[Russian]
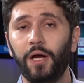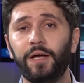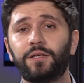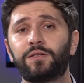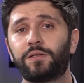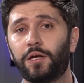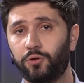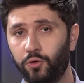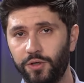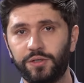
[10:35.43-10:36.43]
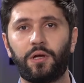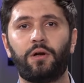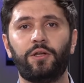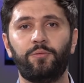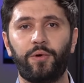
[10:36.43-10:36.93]
это, с одной
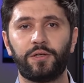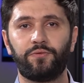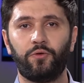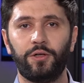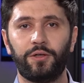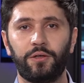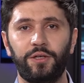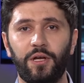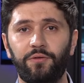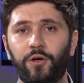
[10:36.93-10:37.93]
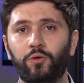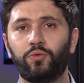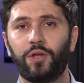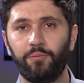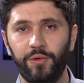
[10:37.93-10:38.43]
стороны, позволит Еревану
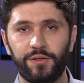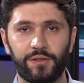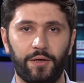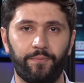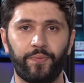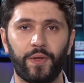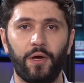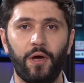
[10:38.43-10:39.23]
добиться